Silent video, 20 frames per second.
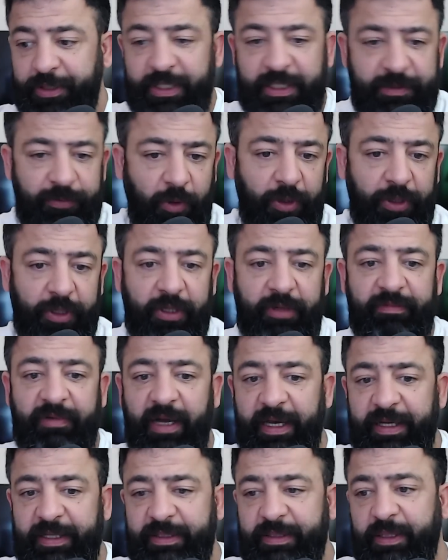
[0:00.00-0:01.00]
Dieses Wochenende
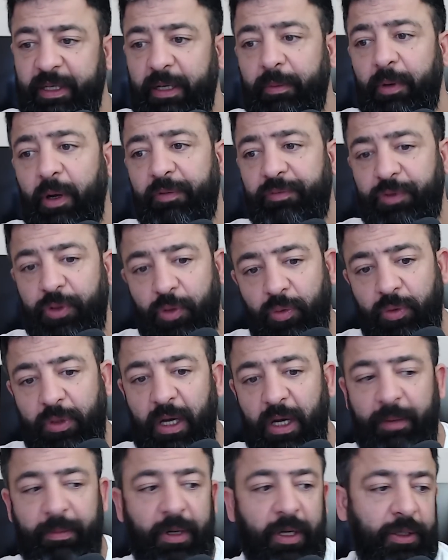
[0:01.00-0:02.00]
war extrem auf
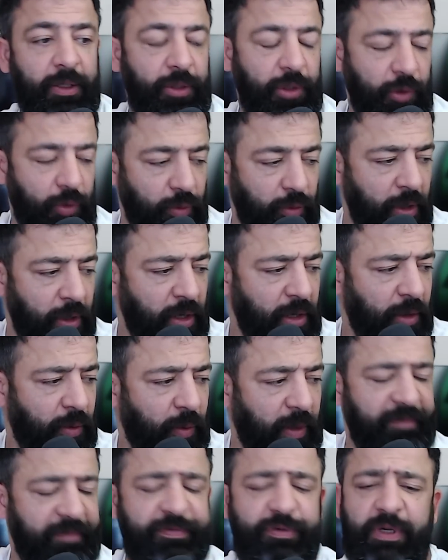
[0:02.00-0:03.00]
Newcomer, New
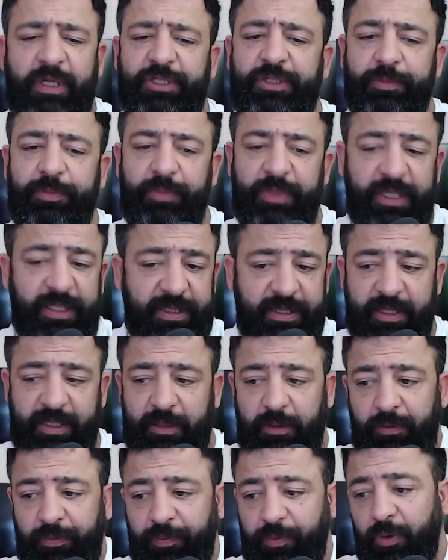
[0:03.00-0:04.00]
Wave, so hatte ich zumindest das
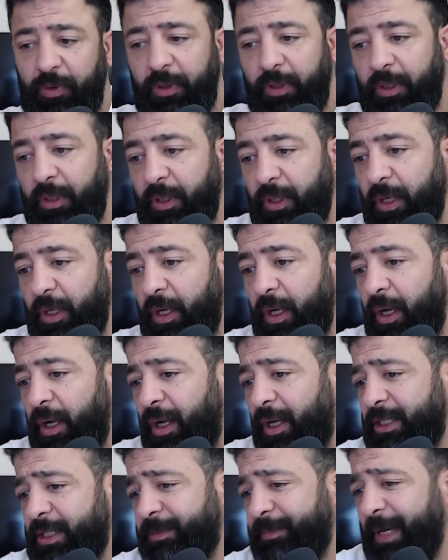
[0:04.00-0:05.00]
Gefühl.
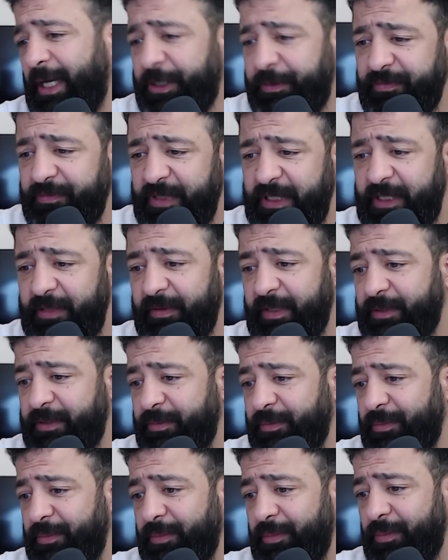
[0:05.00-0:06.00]
Zum Beispiel, wisst ihr, was
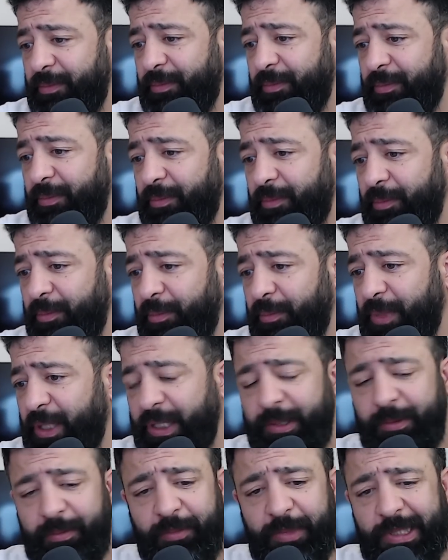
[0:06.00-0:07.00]

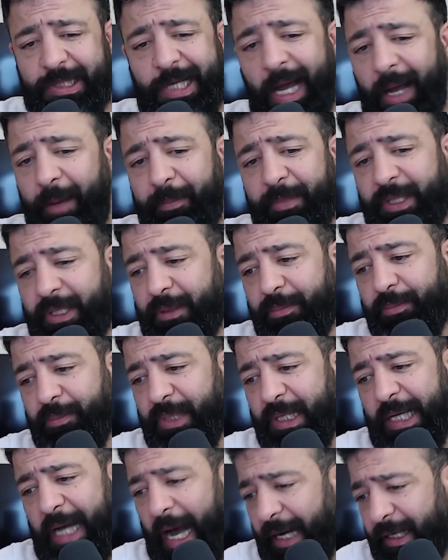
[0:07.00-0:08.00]
mich, mich gar, mir,
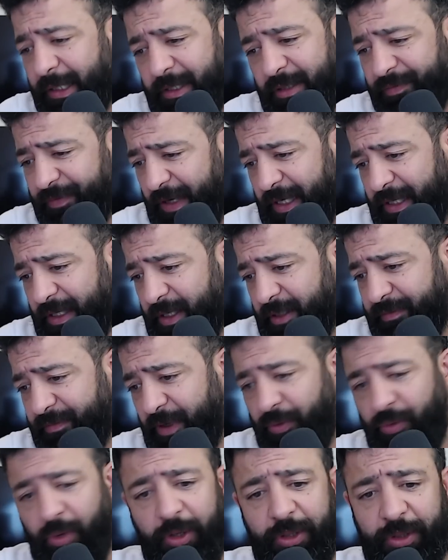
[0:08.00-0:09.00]
mir, gar nicht gefallen hat,
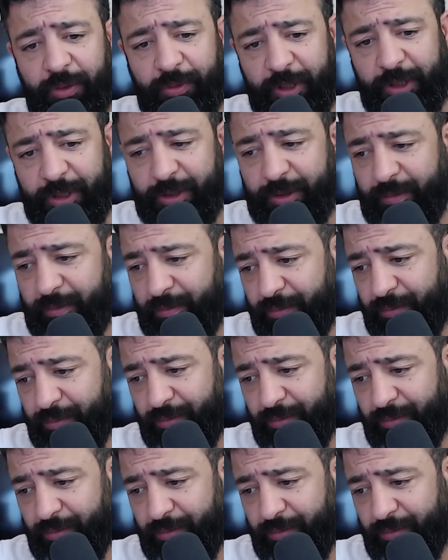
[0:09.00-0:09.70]
war Roddy Rich.